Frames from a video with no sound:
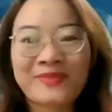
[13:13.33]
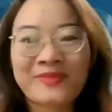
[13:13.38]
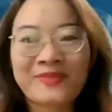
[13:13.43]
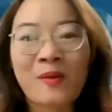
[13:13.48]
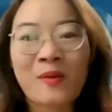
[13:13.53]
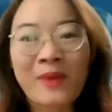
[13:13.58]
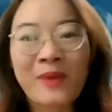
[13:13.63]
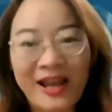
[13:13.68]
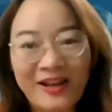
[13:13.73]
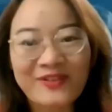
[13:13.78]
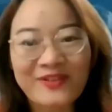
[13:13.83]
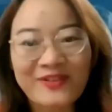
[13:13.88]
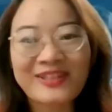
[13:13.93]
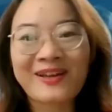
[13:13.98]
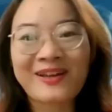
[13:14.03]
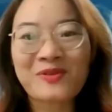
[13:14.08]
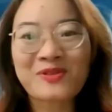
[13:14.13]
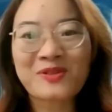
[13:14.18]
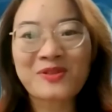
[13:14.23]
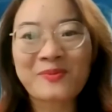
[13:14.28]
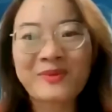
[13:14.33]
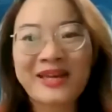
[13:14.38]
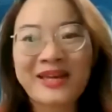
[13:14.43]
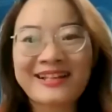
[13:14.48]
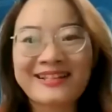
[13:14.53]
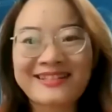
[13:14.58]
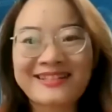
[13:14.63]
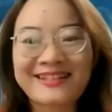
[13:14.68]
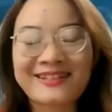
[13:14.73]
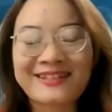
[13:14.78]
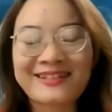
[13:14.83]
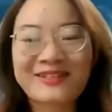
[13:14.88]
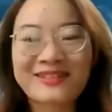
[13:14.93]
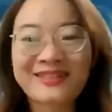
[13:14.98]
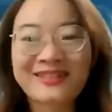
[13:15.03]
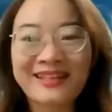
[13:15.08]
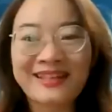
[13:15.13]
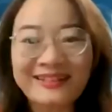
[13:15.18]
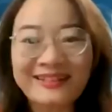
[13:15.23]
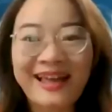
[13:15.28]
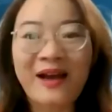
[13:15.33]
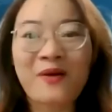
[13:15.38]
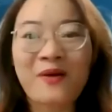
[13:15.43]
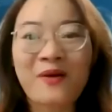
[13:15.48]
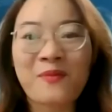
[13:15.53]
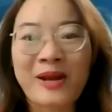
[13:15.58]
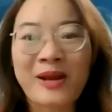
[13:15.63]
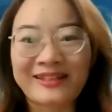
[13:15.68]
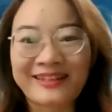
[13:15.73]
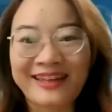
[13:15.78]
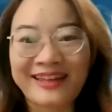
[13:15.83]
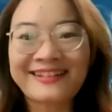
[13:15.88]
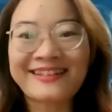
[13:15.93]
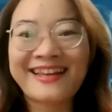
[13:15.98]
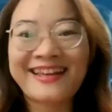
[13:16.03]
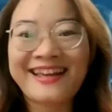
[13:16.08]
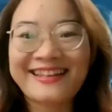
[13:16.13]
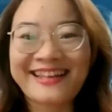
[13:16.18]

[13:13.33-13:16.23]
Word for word: đồng hành với nhau trong cái hành trình kiến tạo bản thân